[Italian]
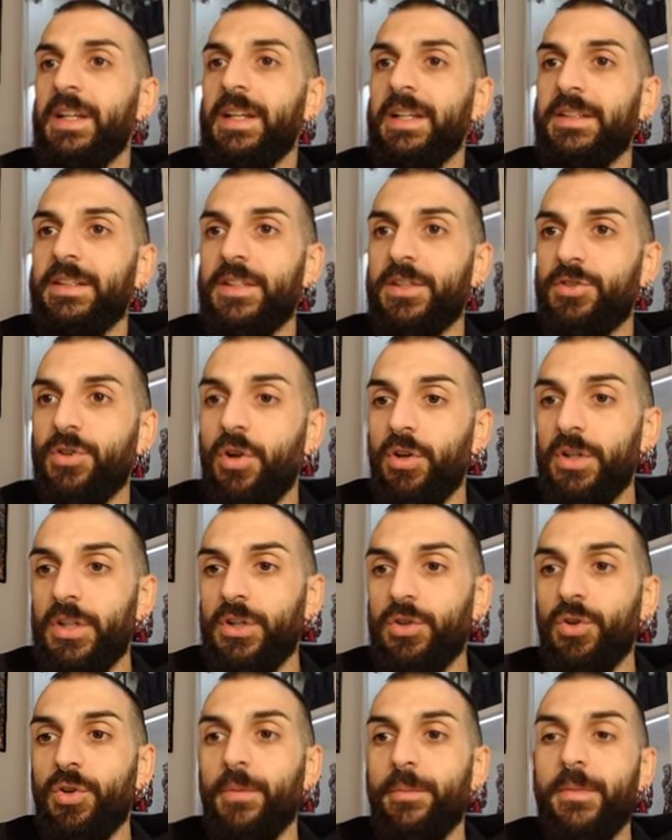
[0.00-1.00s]
di
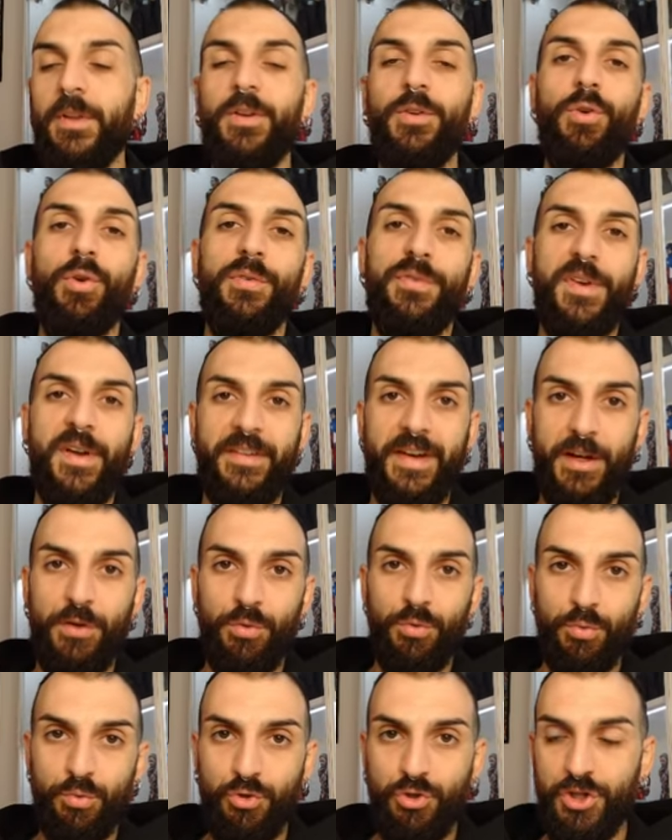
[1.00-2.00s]
solito lo
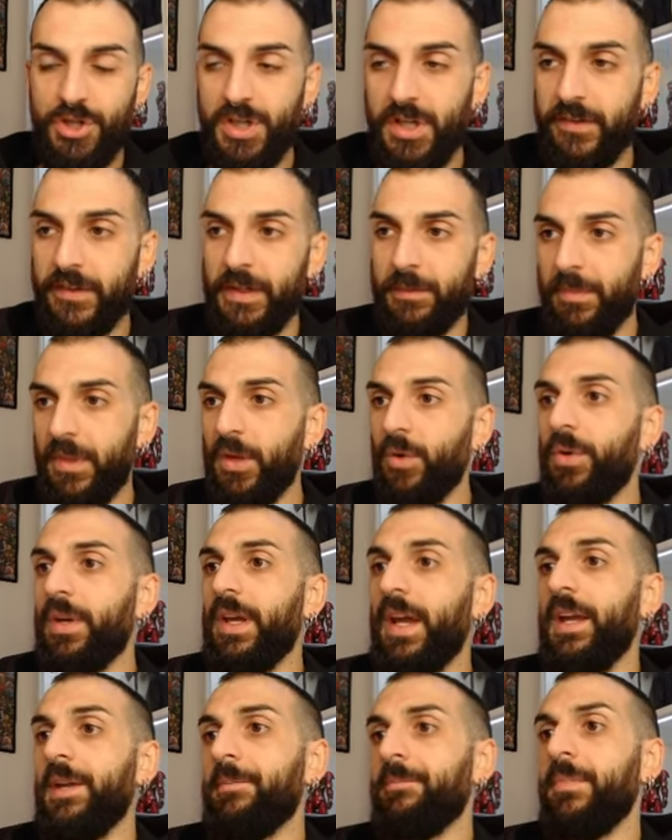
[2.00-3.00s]
faranno uscire,
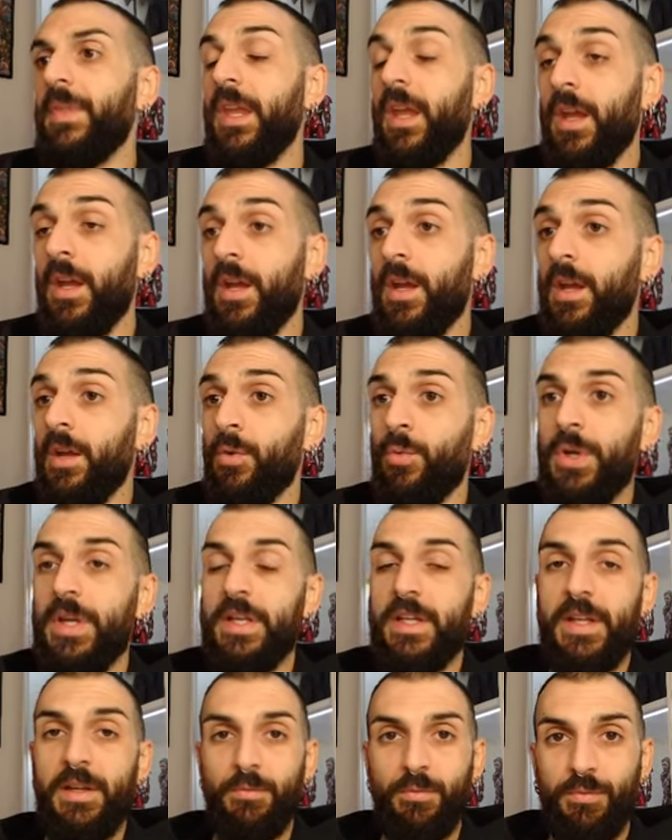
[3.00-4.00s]
ok?
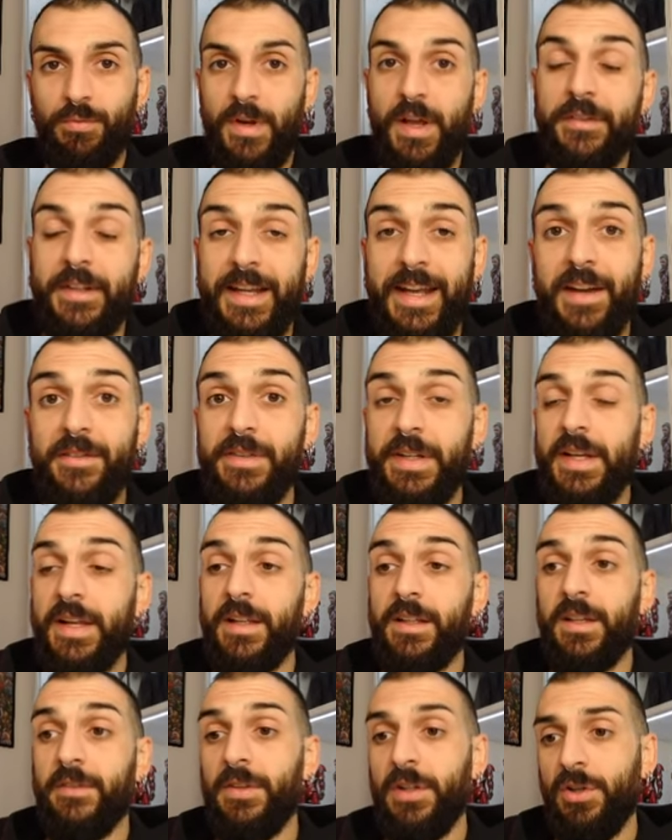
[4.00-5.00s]
Quindi una
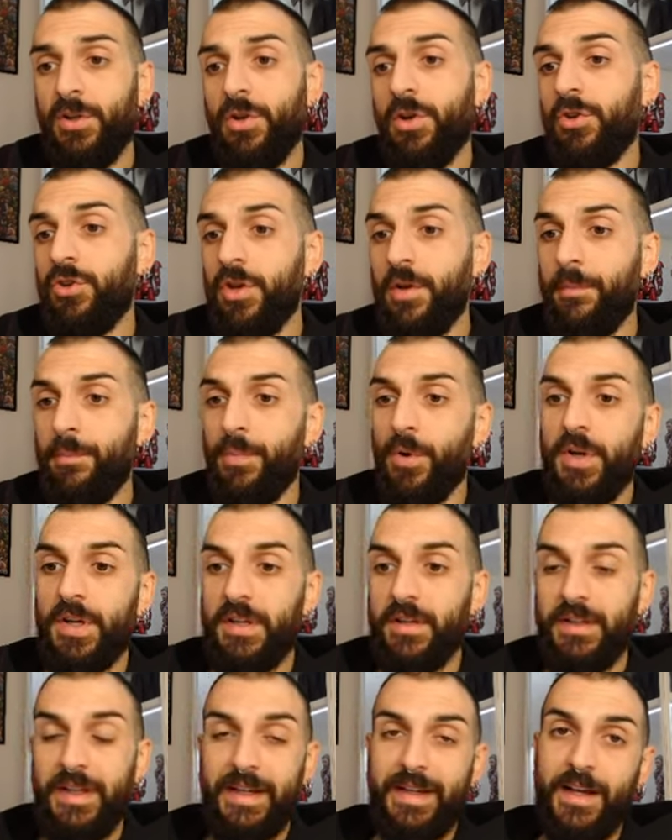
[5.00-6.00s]
carrellata veloce, poi
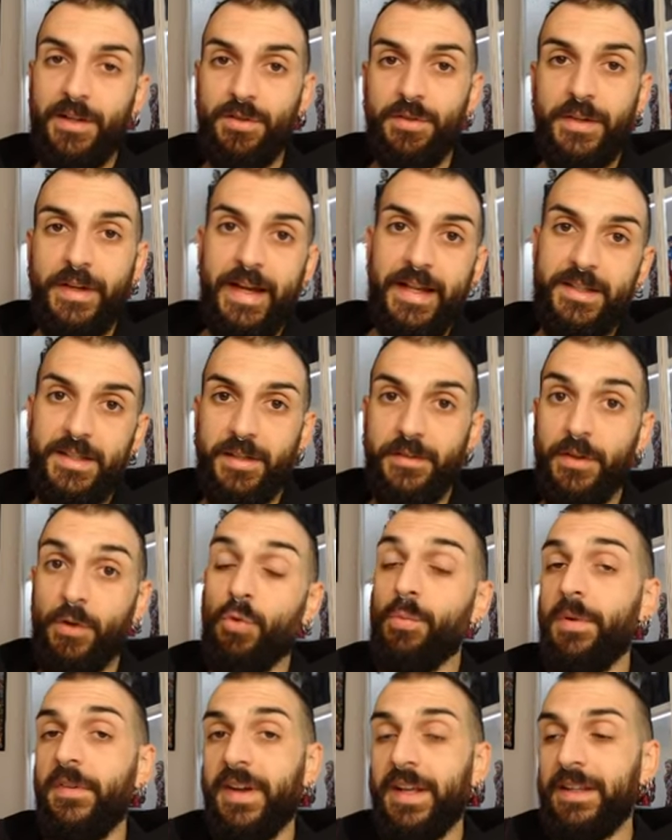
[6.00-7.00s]
nel caso ragazzi
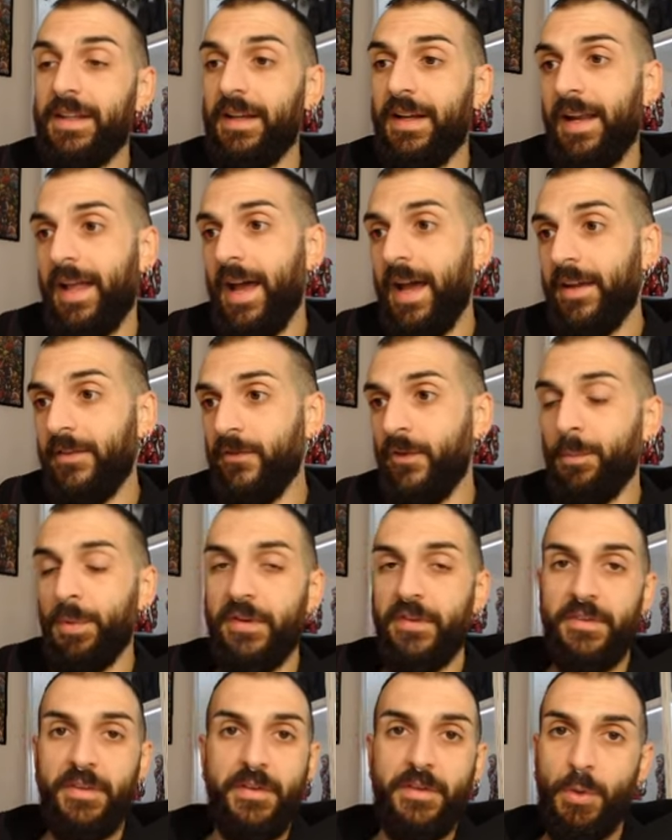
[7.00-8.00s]
recuperate la live per
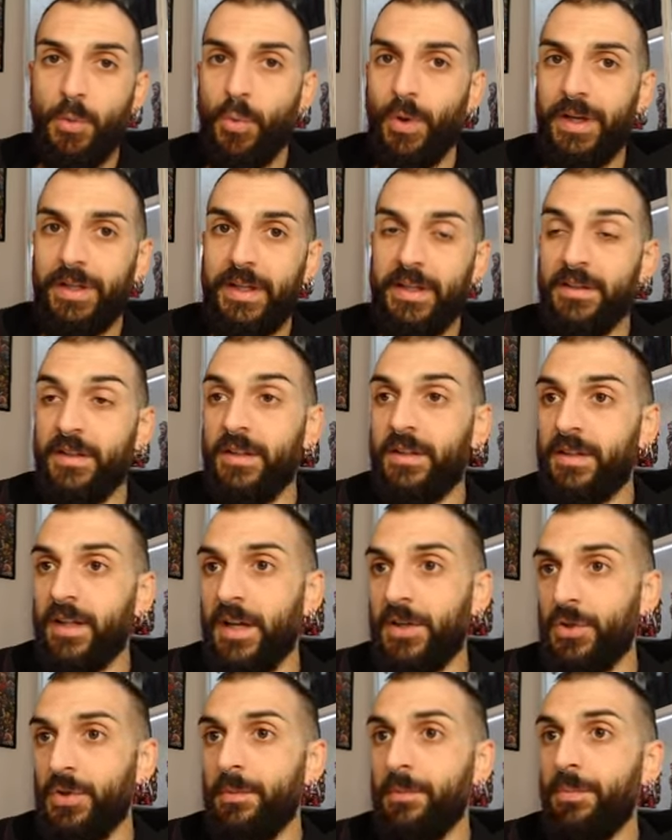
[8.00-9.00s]
avere qualche
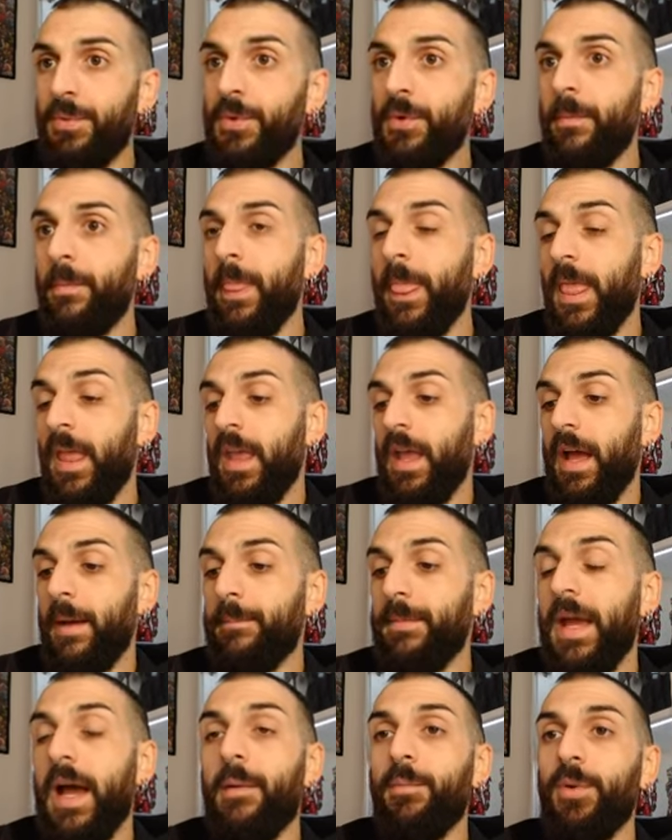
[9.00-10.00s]
dettaglio in più,
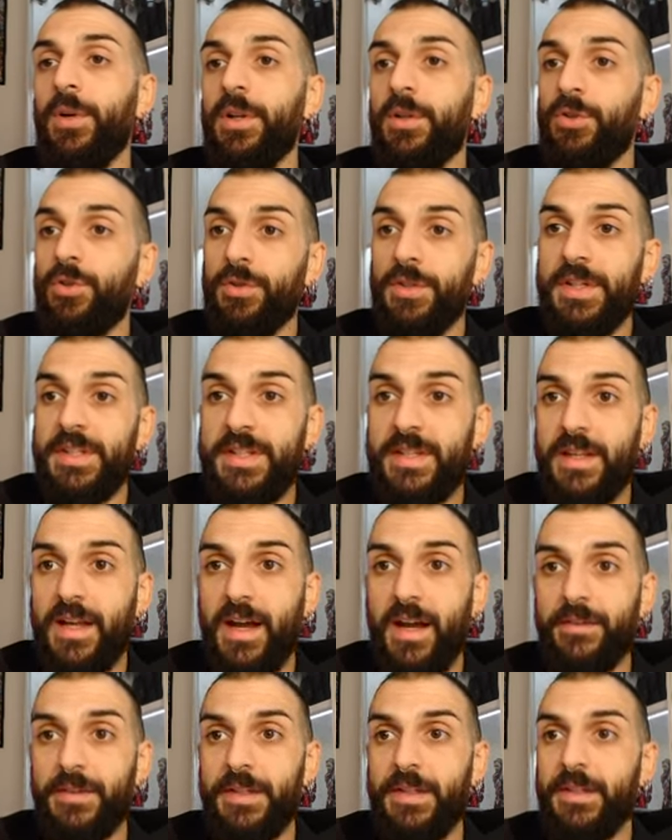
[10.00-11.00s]
abbiamo il Tony
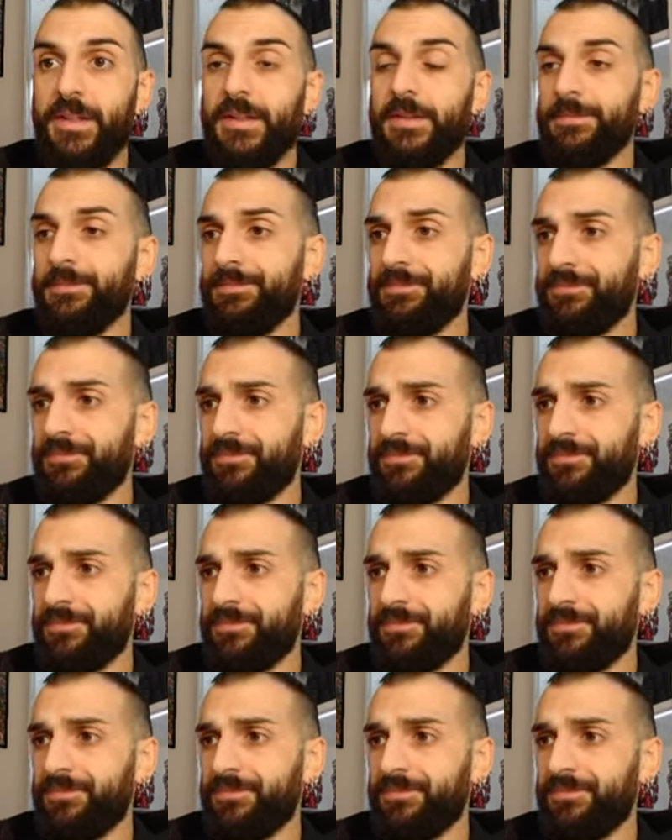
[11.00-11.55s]
Stark